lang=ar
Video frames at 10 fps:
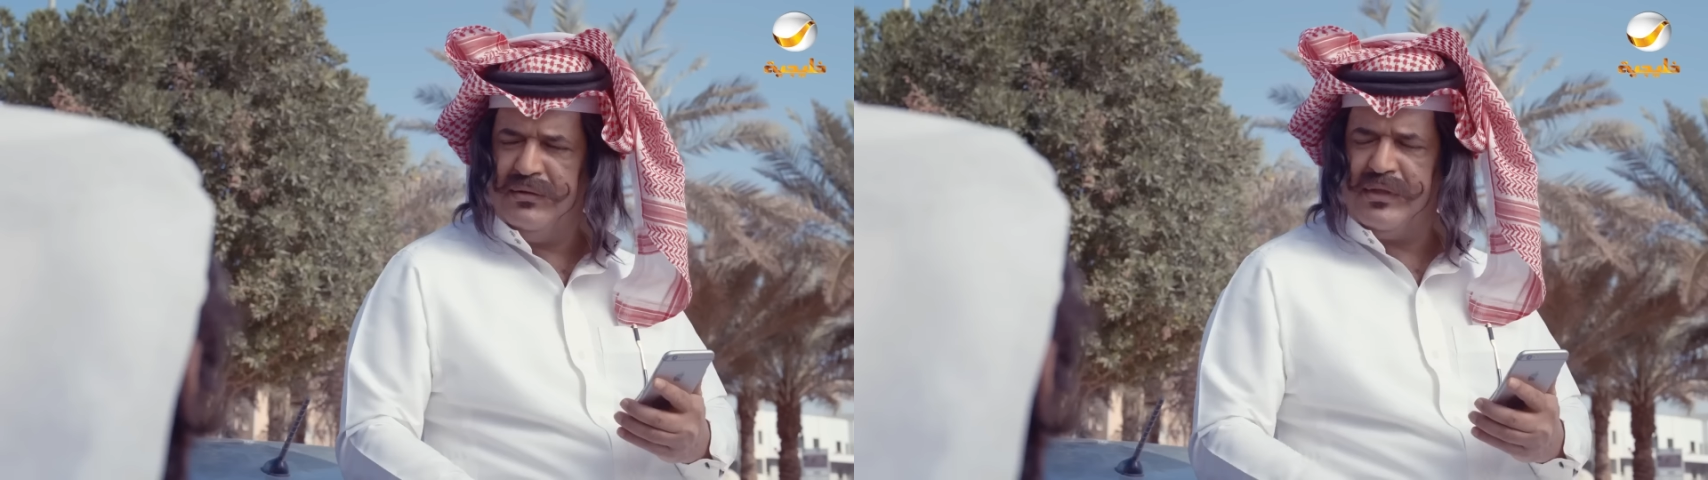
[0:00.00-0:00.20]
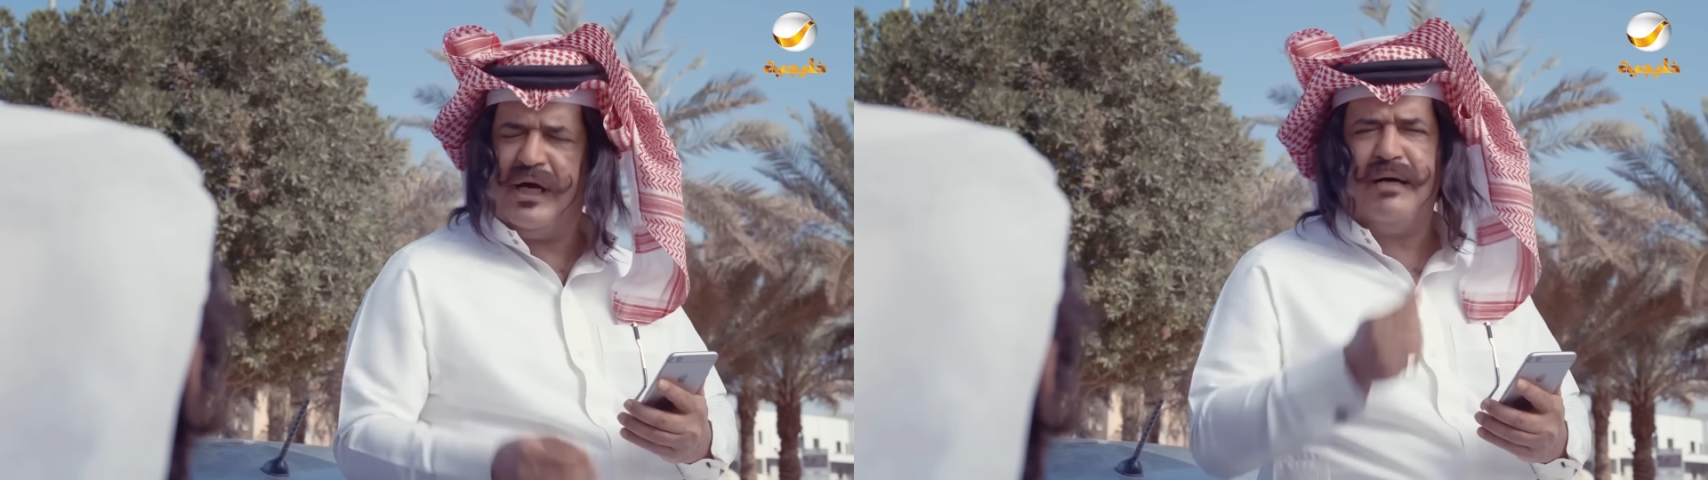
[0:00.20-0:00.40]

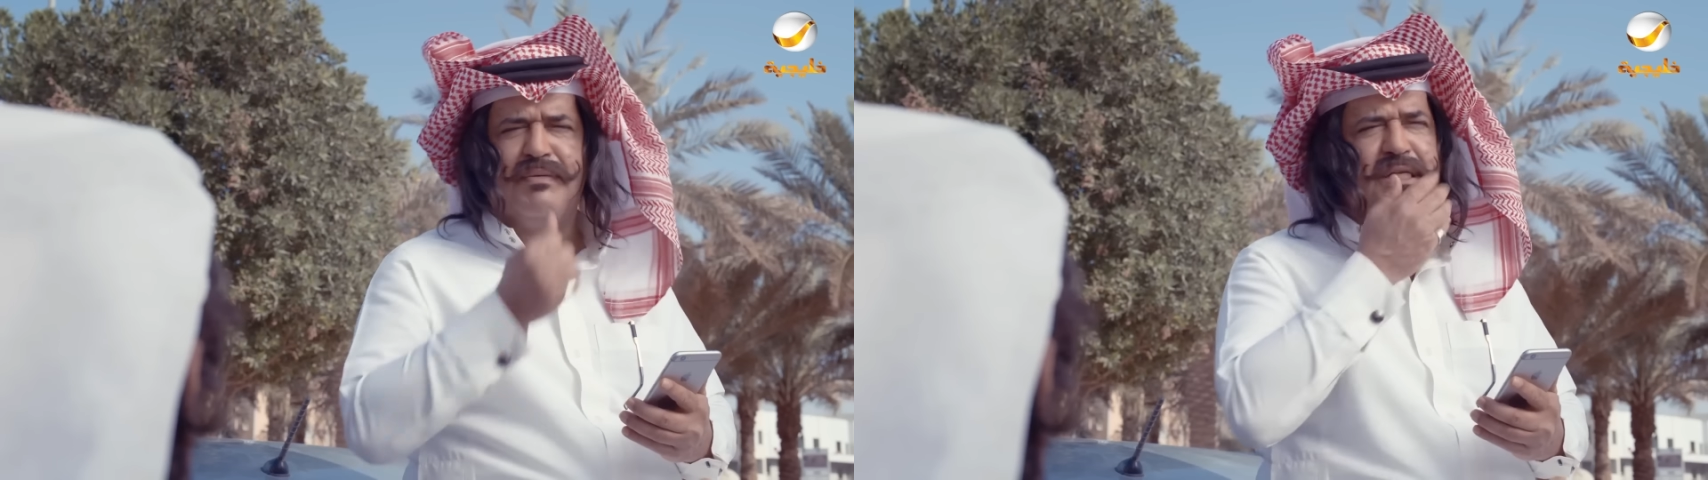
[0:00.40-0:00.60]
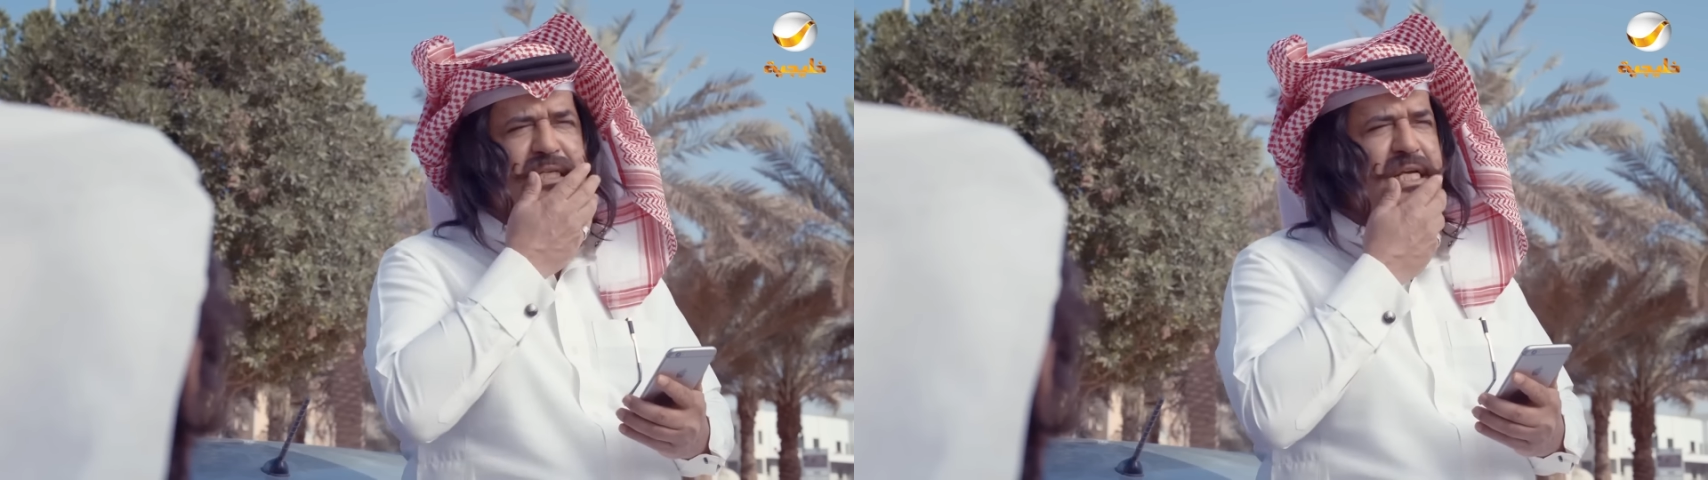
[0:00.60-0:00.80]

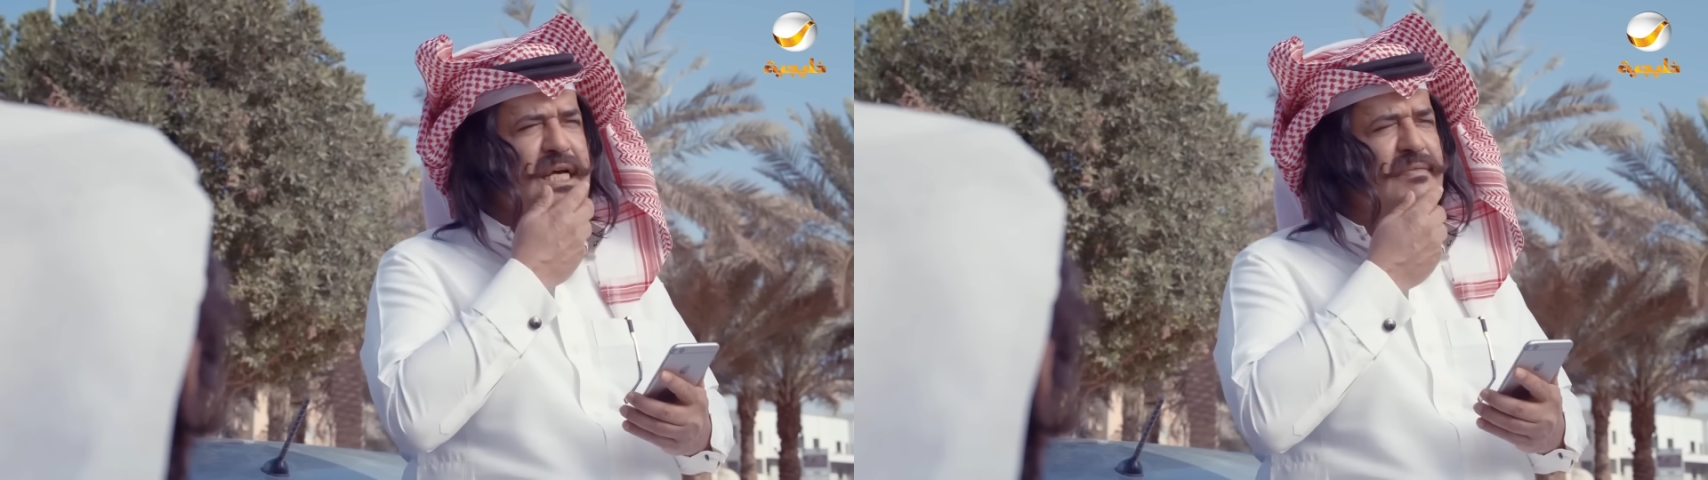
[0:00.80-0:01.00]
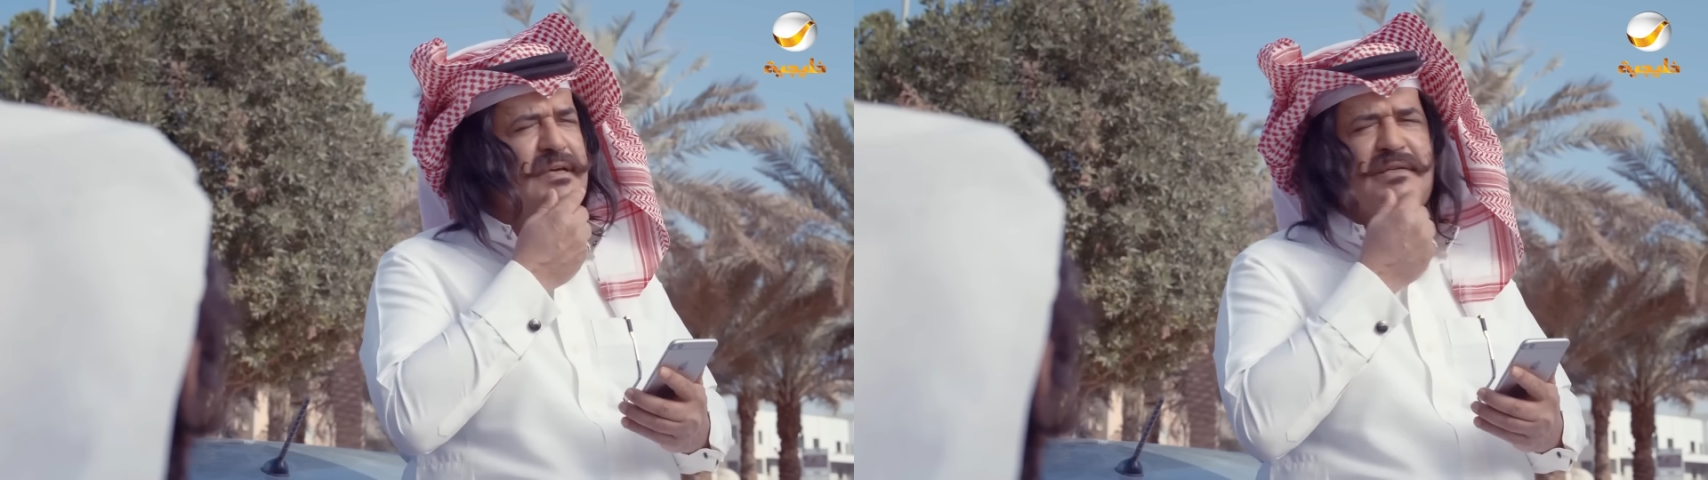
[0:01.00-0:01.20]
كابرس
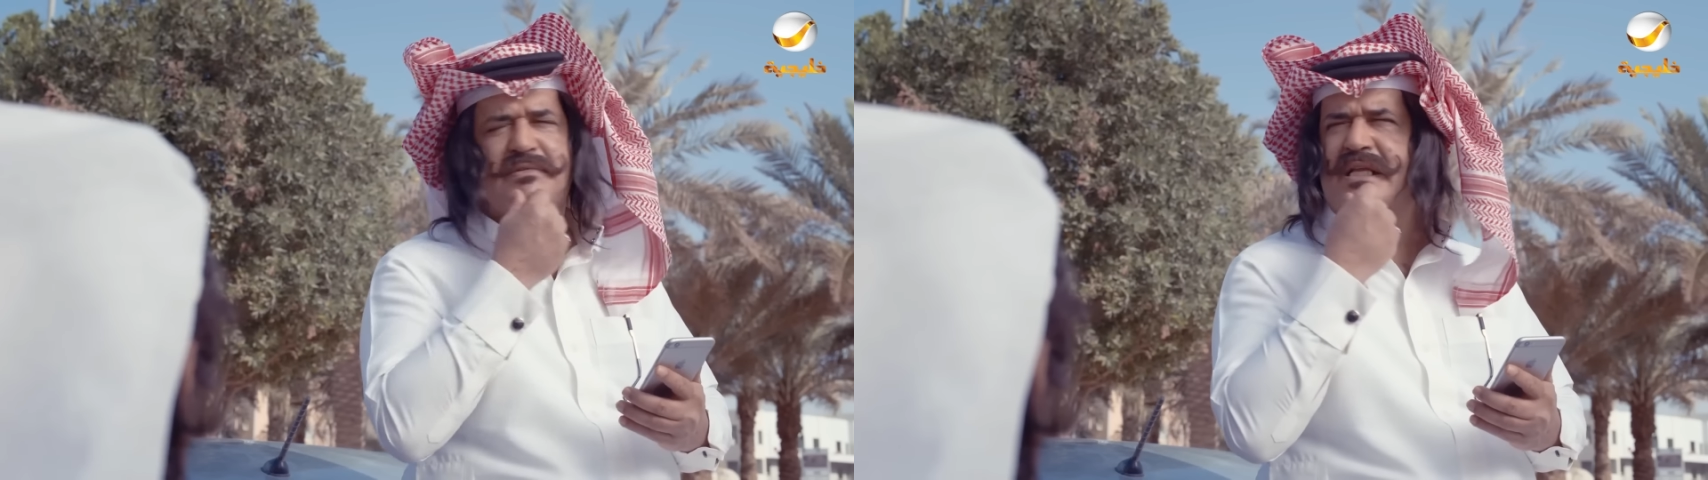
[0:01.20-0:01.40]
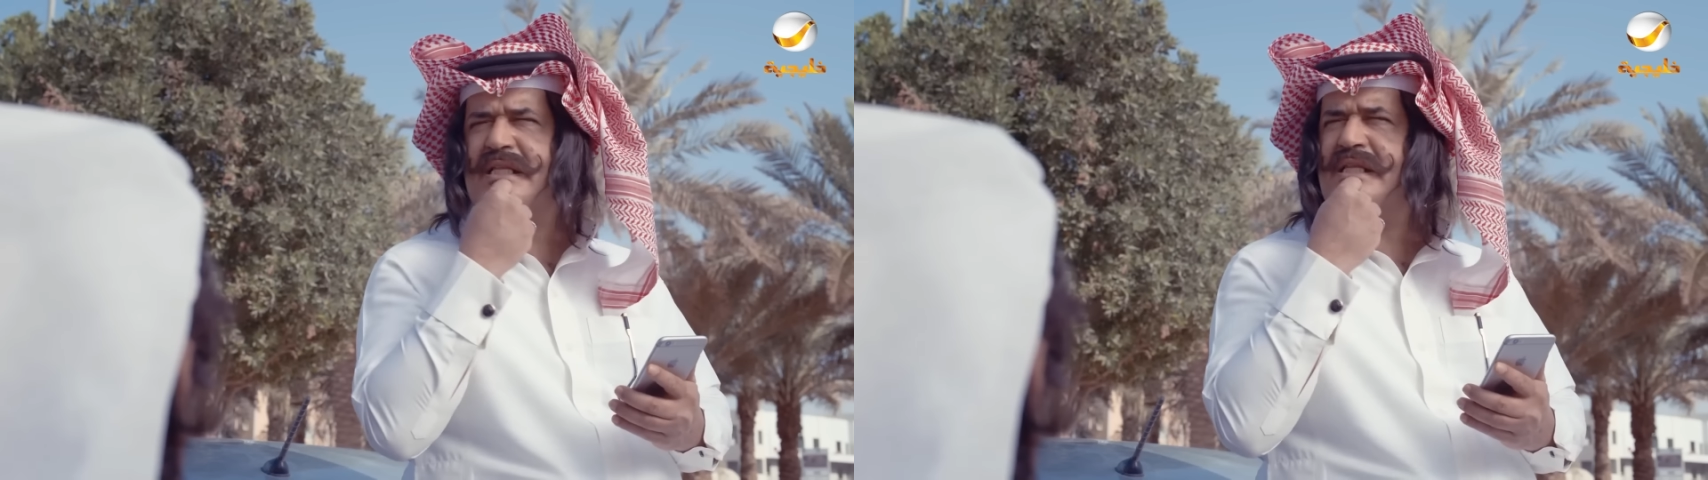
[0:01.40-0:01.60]

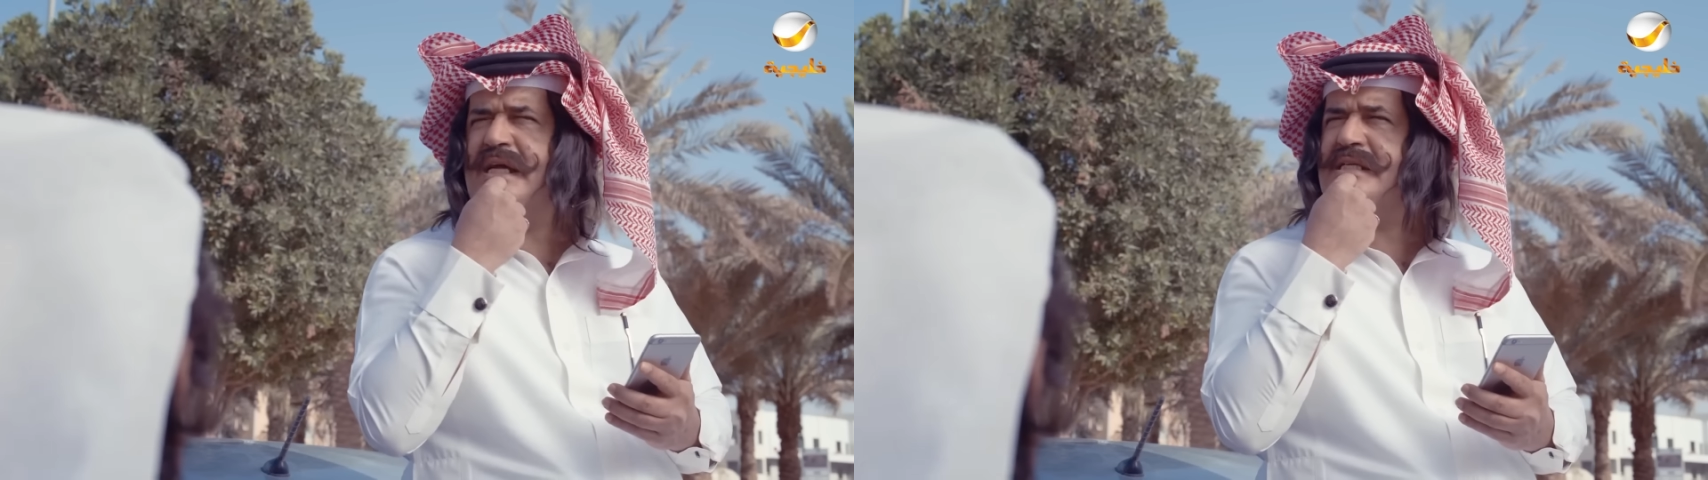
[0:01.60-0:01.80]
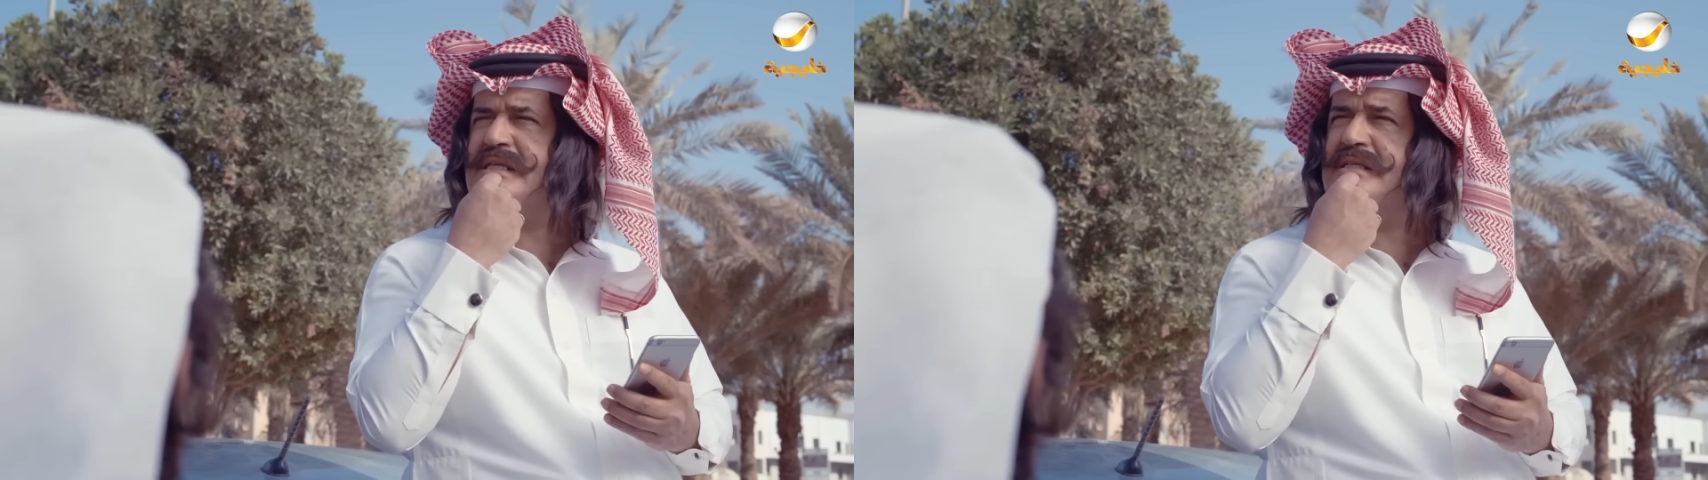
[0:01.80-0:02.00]

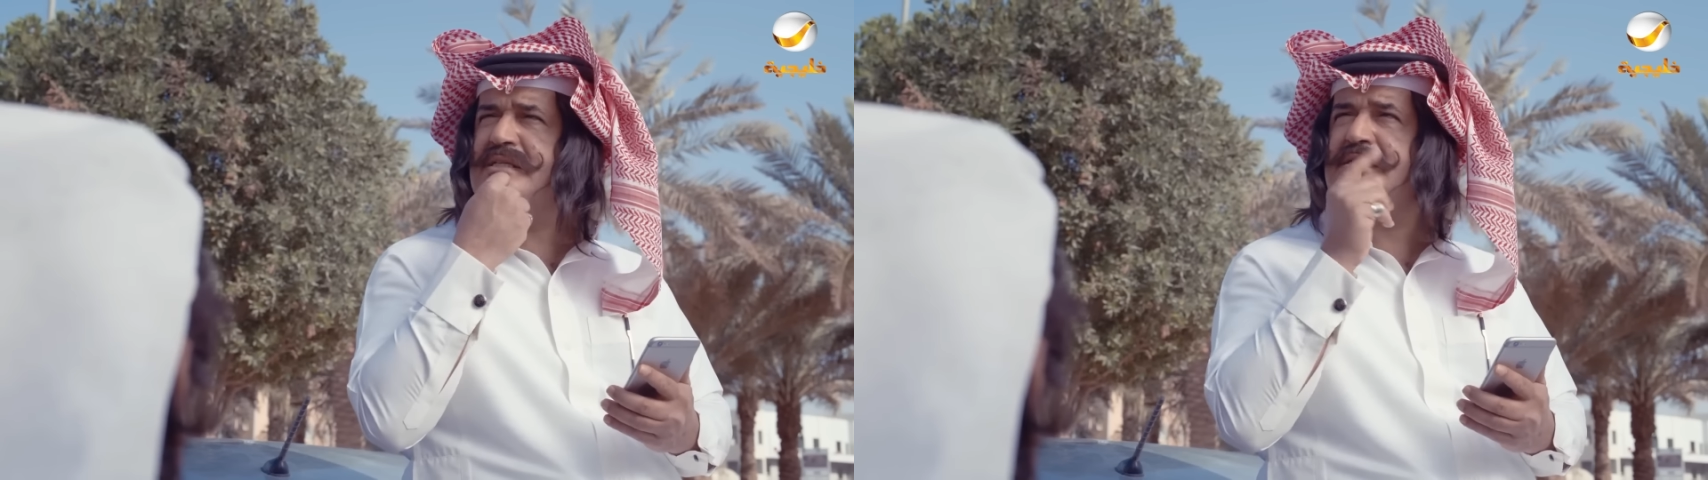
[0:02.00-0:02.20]
2013